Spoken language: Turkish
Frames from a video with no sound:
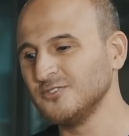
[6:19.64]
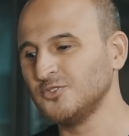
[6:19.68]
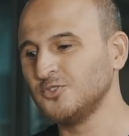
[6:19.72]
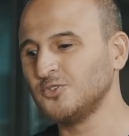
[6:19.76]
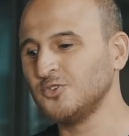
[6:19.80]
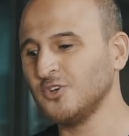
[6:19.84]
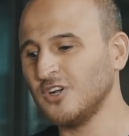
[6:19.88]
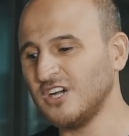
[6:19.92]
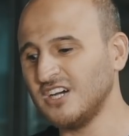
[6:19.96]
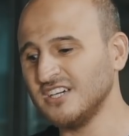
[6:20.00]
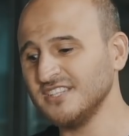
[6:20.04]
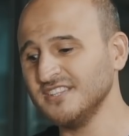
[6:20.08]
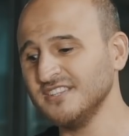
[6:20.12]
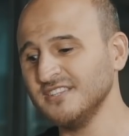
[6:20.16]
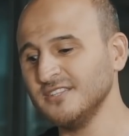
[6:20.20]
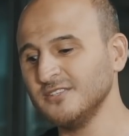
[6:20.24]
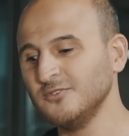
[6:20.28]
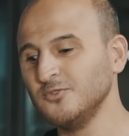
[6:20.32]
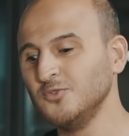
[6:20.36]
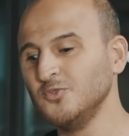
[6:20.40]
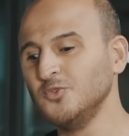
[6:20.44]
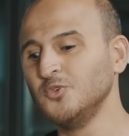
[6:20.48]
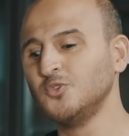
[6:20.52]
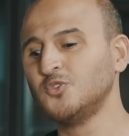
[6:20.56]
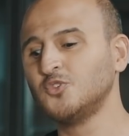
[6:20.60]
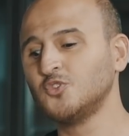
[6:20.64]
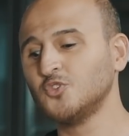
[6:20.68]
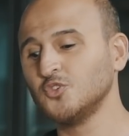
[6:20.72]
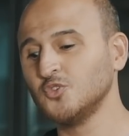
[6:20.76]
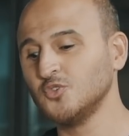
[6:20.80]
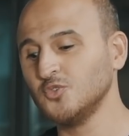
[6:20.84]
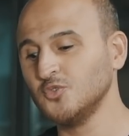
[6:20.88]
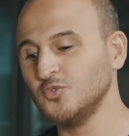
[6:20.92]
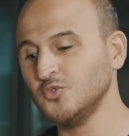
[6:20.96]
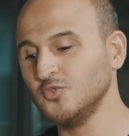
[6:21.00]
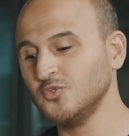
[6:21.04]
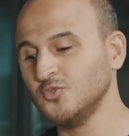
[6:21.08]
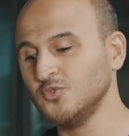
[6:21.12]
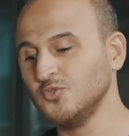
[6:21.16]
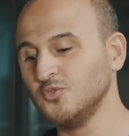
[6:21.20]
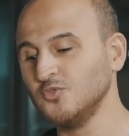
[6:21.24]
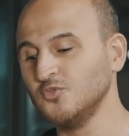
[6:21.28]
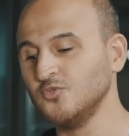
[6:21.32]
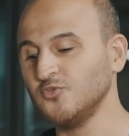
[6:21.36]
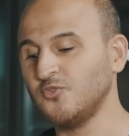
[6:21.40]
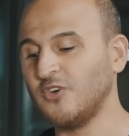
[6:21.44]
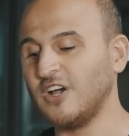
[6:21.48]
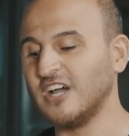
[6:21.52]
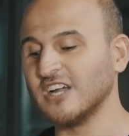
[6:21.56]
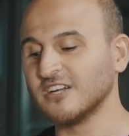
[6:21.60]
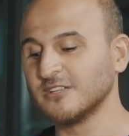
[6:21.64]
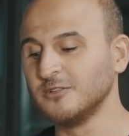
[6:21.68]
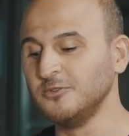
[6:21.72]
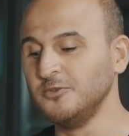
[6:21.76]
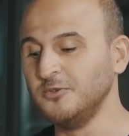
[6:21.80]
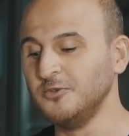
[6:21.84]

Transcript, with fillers: Şu an 3 farklı